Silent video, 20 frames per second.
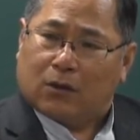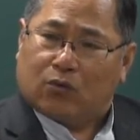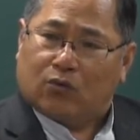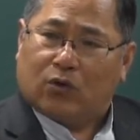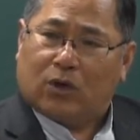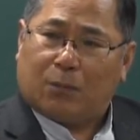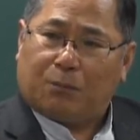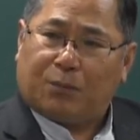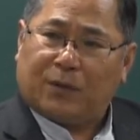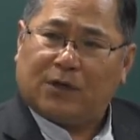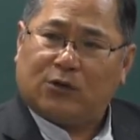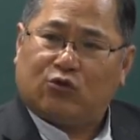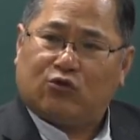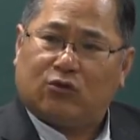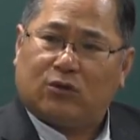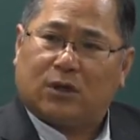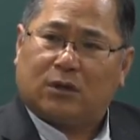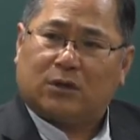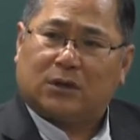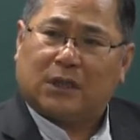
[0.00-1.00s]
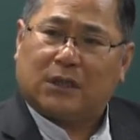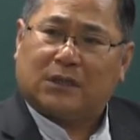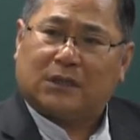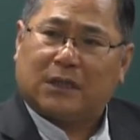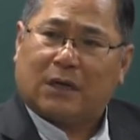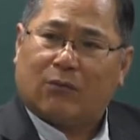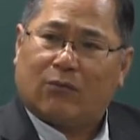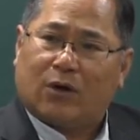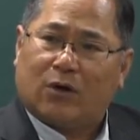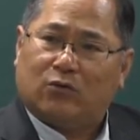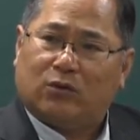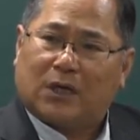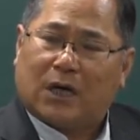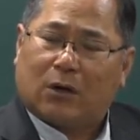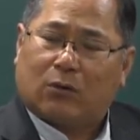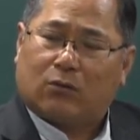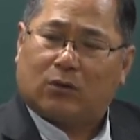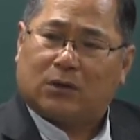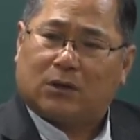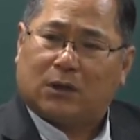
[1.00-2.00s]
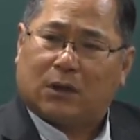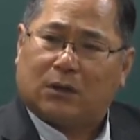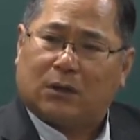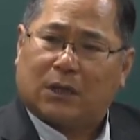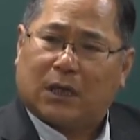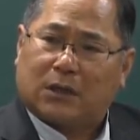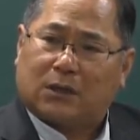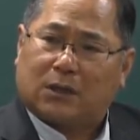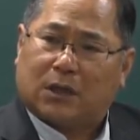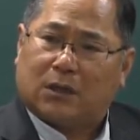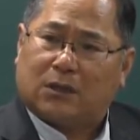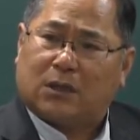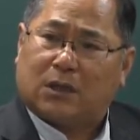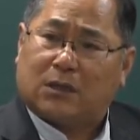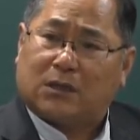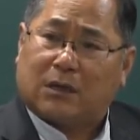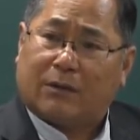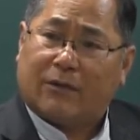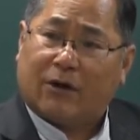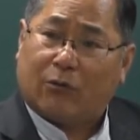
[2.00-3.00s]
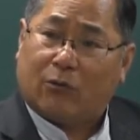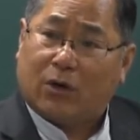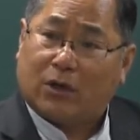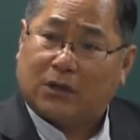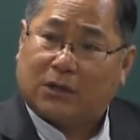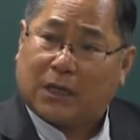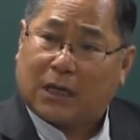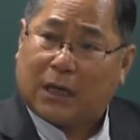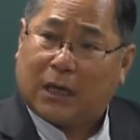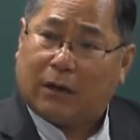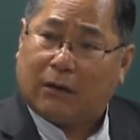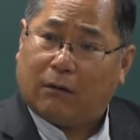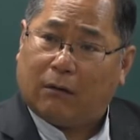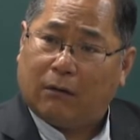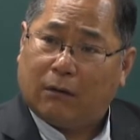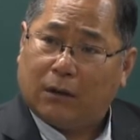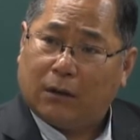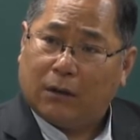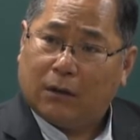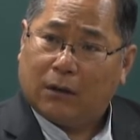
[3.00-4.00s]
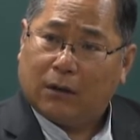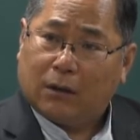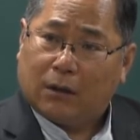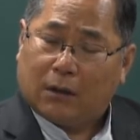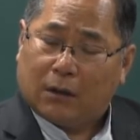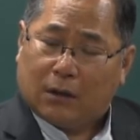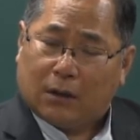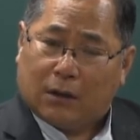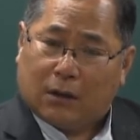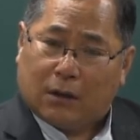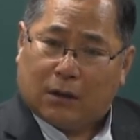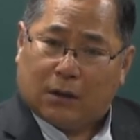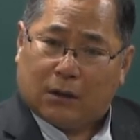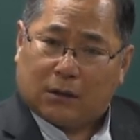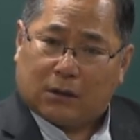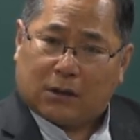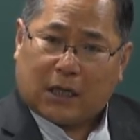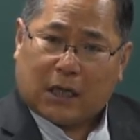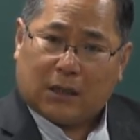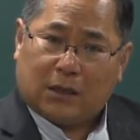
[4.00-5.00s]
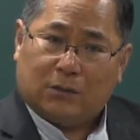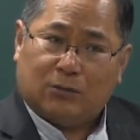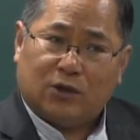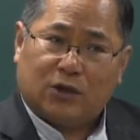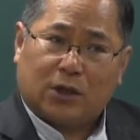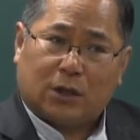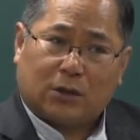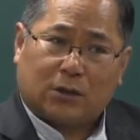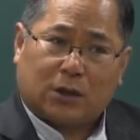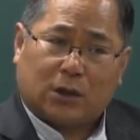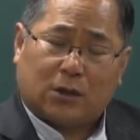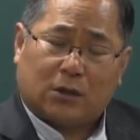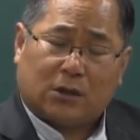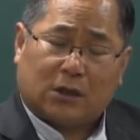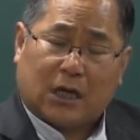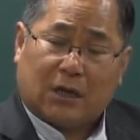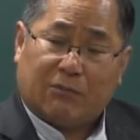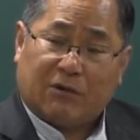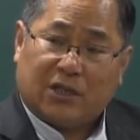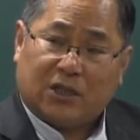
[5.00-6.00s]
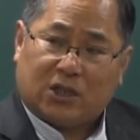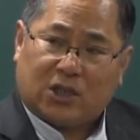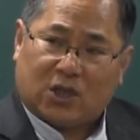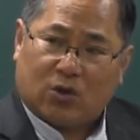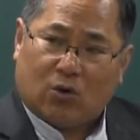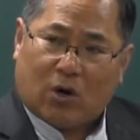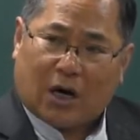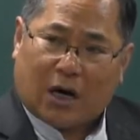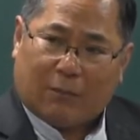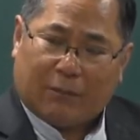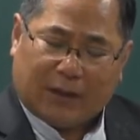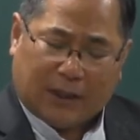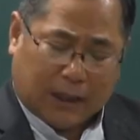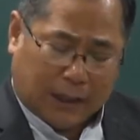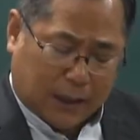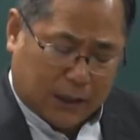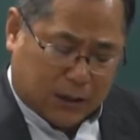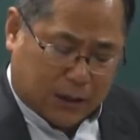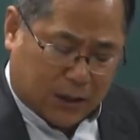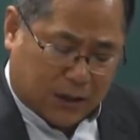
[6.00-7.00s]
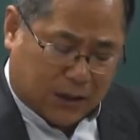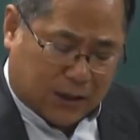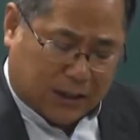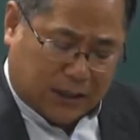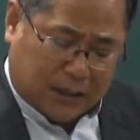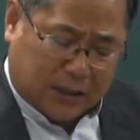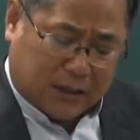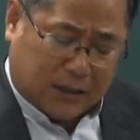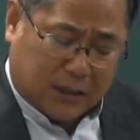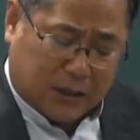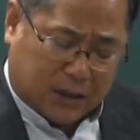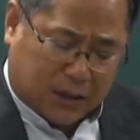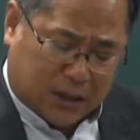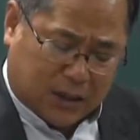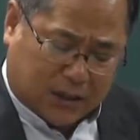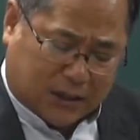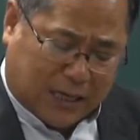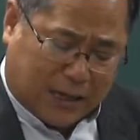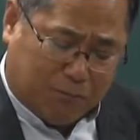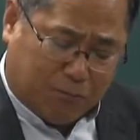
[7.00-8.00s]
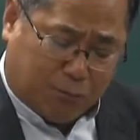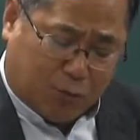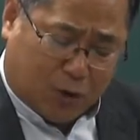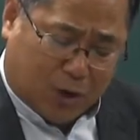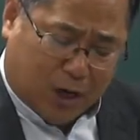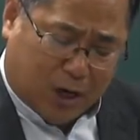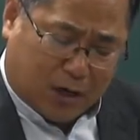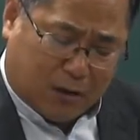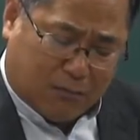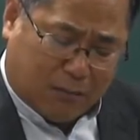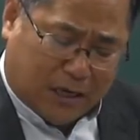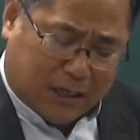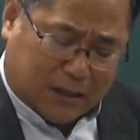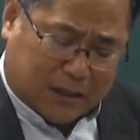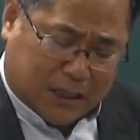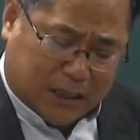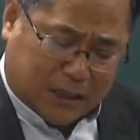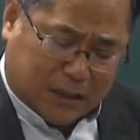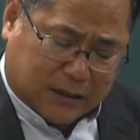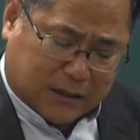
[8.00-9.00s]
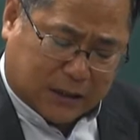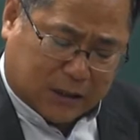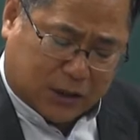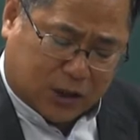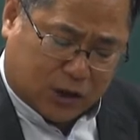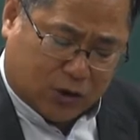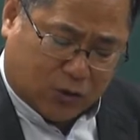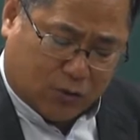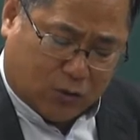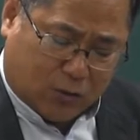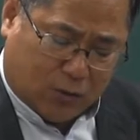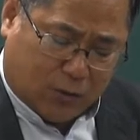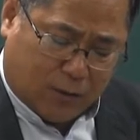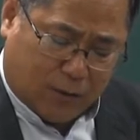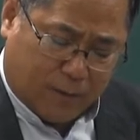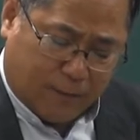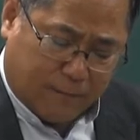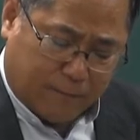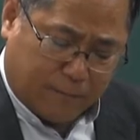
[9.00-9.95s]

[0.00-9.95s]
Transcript: 우리 필수적 절차 외우지 않고 선택적인 절차만 외웠잖아요. 자, 임의저척자는 지워가면 되겠지. 시산표라는 말 찾아서 지우고,